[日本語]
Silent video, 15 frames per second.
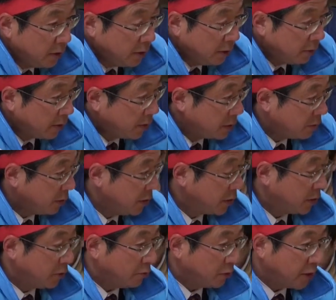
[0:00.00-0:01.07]
で私は1
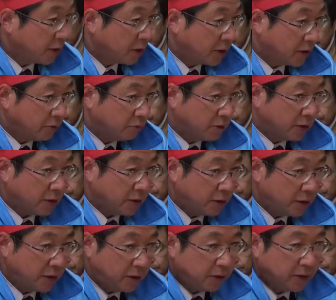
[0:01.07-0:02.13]
期4年間の中
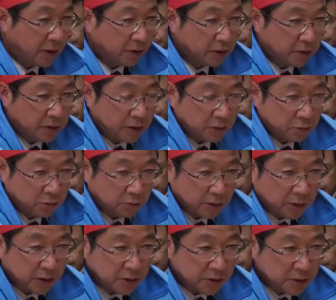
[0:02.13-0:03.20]
でやってきたこと
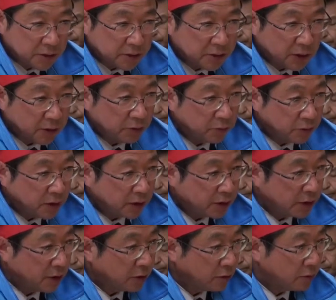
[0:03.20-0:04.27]
は建設産業で
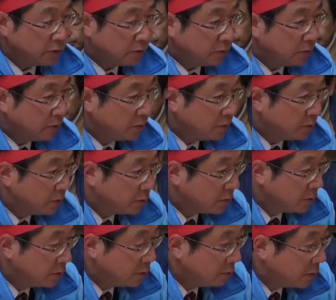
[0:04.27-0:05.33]
働く
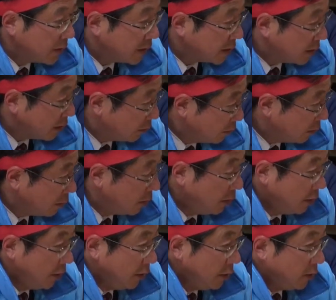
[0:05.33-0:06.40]
皆さんの
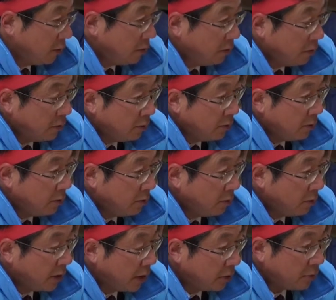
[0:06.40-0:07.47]

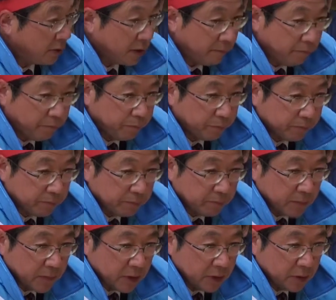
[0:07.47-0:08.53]
なんとかう
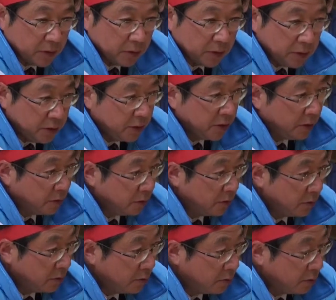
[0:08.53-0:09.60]
んいい
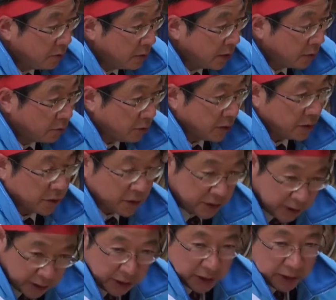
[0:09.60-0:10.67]
なんとか
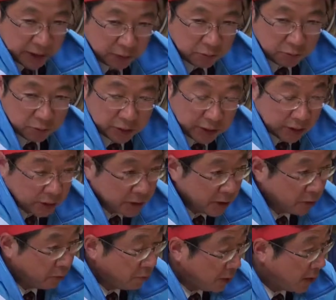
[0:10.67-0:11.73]
しなきゃいけないと思ってやってき
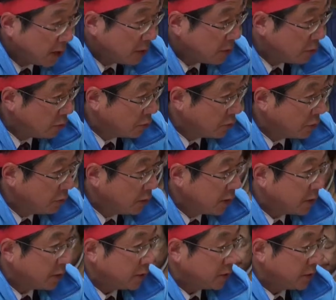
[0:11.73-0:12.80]
たのはちょっと理由
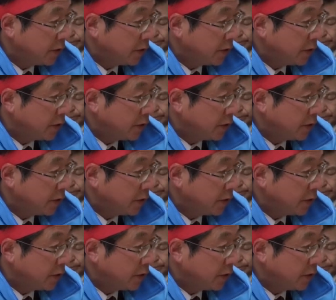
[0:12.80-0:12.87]
があってで